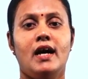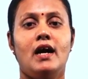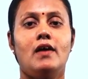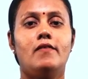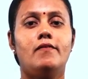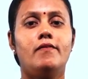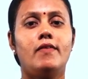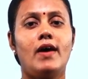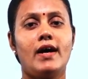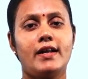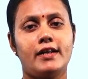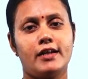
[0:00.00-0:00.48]

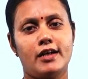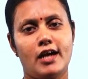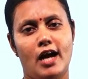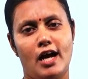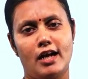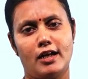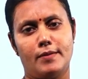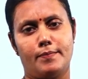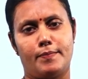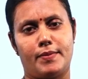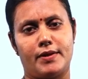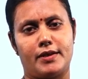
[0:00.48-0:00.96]
எவ்வாறு
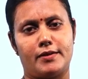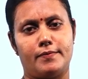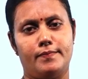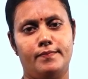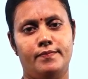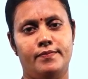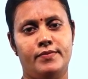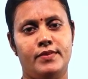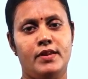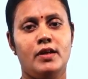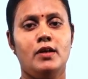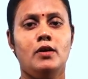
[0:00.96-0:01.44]
காணப்படும்
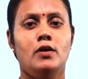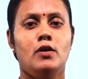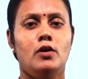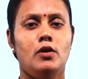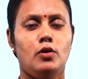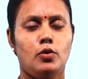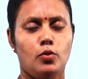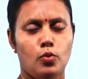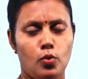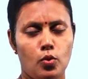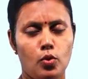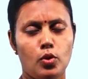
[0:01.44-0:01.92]

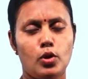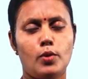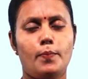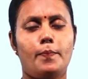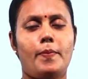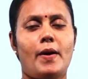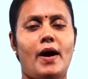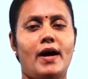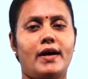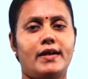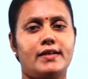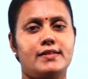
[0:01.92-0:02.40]
நூறு
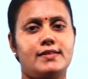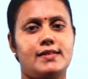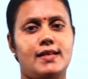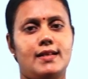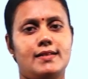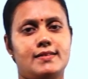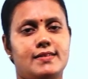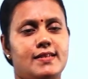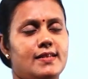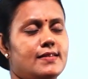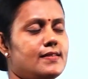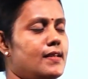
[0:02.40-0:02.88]
பாக
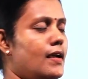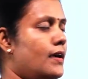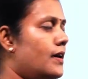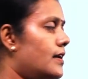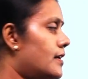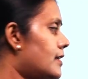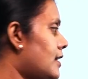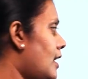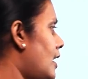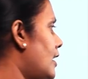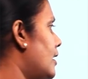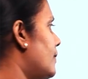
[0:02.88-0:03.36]

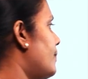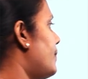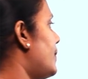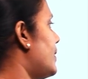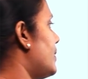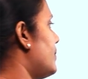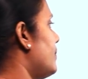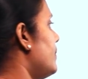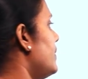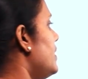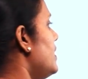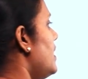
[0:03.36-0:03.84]
செல்சியஸாக
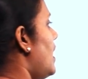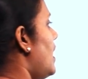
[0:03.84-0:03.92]
காணப்படும்